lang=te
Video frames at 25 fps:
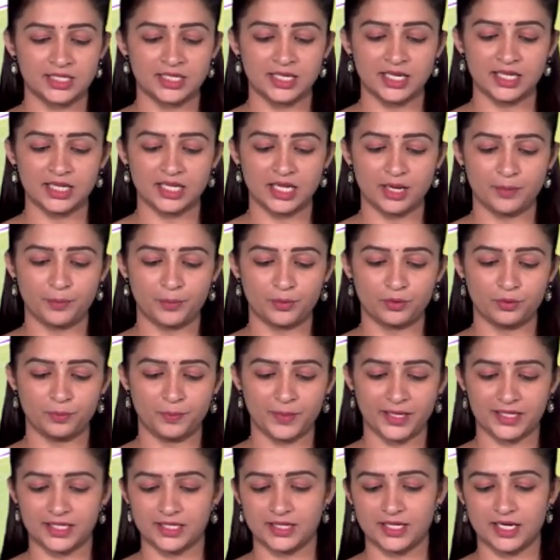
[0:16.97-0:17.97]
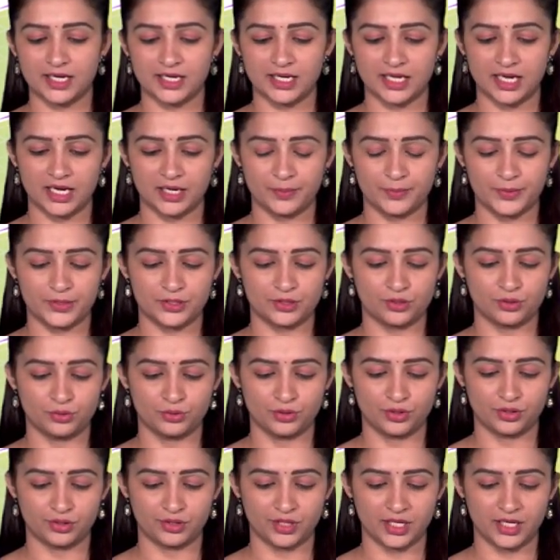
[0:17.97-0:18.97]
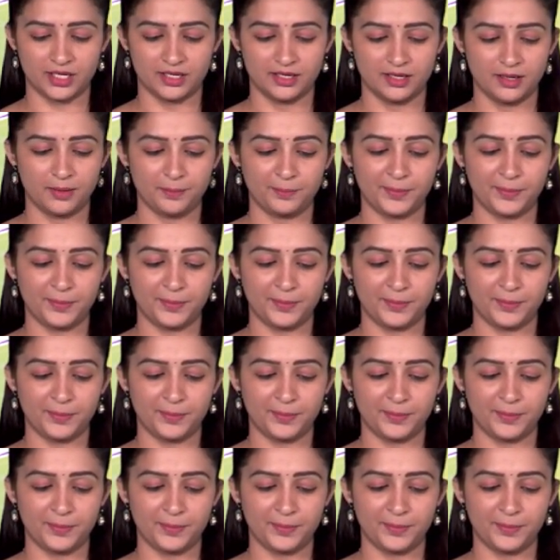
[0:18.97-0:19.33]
చిన్నది ఎప్పుడు పెద్దదాన్ని ఏడిపిస్తూ ఉంటుంది